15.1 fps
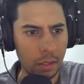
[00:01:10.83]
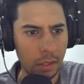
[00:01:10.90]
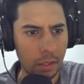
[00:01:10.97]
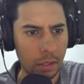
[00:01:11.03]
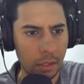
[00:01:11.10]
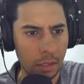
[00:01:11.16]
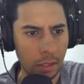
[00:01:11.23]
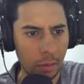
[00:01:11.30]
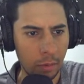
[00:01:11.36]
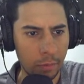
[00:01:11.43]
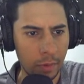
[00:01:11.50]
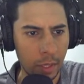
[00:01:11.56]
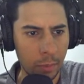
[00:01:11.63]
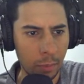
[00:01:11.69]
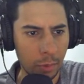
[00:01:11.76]
هنا
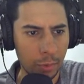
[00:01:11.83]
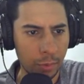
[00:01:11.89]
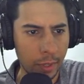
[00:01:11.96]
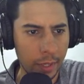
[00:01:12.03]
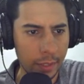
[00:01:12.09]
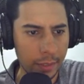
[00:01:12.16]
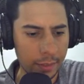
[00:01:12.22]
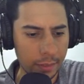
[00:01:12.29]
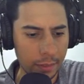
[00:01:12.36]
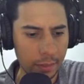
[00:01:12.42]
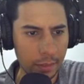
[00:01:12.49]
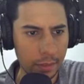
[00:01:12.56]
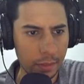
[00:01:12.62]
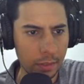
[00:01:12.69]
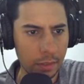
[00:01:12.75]
اوف لاين مود واحد
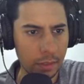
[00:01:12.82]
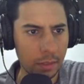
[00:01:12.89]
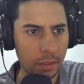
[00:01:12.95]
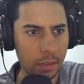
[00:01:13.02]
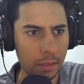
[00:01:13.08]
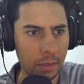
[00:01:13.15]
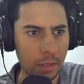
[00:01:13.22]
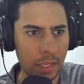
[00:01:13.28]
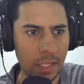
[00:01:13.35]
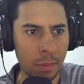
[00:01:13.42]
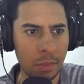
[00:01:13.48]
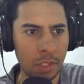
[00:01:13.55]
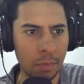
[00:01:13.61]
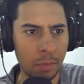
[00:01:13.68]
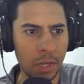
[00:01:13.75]

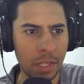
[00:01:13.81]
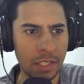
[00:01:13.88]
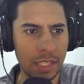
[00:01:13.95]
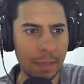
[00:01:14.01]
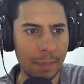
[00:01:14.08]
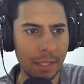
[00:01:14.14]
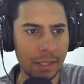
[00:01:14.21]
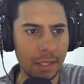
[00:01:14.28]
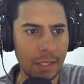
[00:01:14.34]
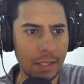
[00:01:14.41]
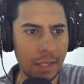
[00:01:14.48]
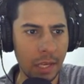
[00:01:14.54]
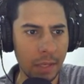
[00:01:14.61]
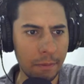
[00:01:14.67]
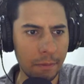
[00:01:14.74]
هسه مباشره من نعطيه
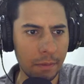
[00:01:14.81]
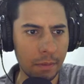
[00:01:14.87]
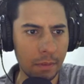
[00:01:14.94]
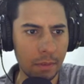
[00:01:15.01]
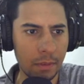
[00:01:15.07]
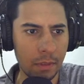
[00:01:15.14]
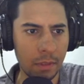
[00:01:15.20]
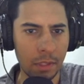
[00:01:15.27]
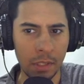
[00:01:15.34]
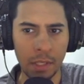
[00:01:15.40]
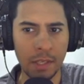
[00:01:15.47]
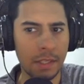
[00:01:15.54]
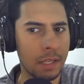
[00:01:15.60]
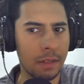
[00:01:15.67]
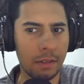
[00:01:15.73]
سيف الخزن